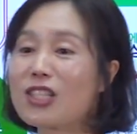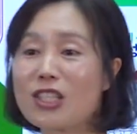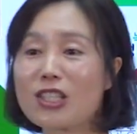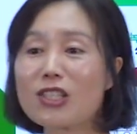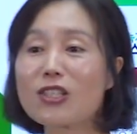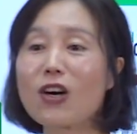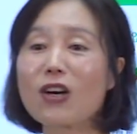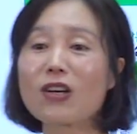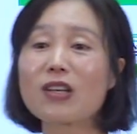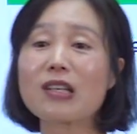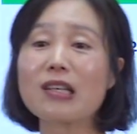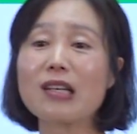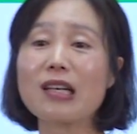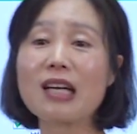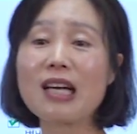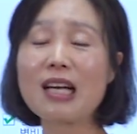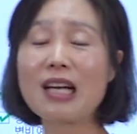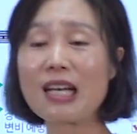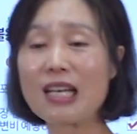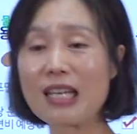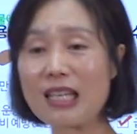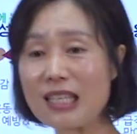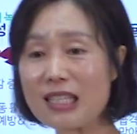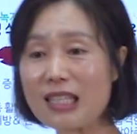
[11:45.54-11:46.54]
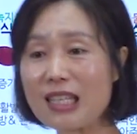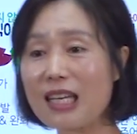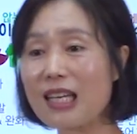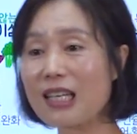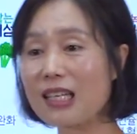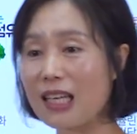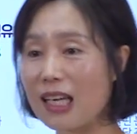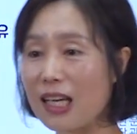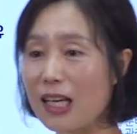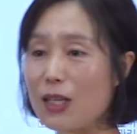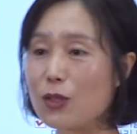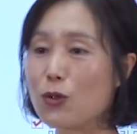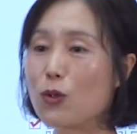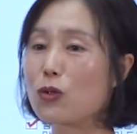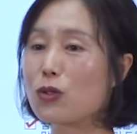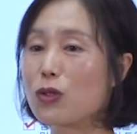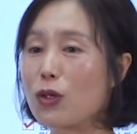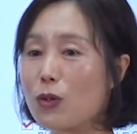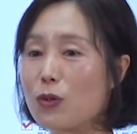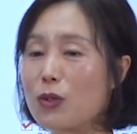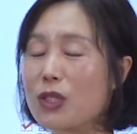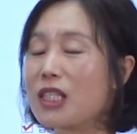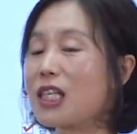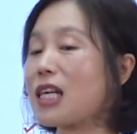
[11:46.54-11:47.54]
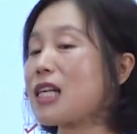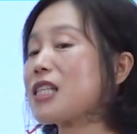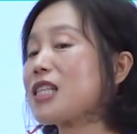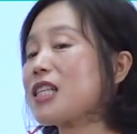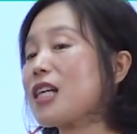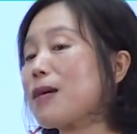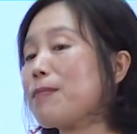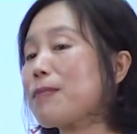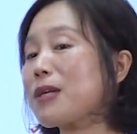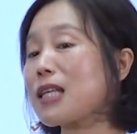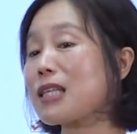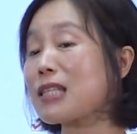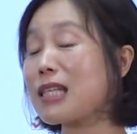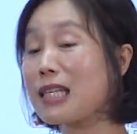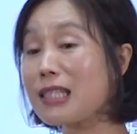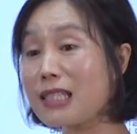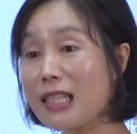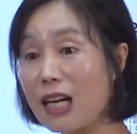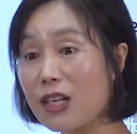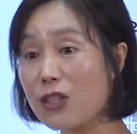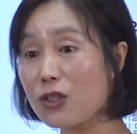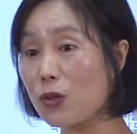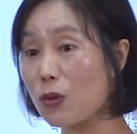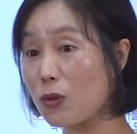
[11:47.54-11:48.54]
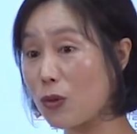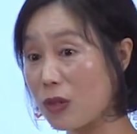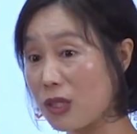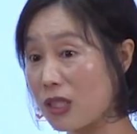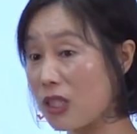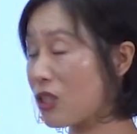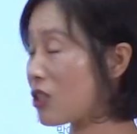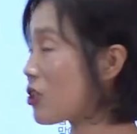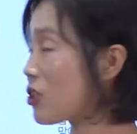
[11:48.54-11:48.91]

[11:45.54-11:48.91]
증거를 이제 계속적으로 시간 시간마다 생리학적으로 이제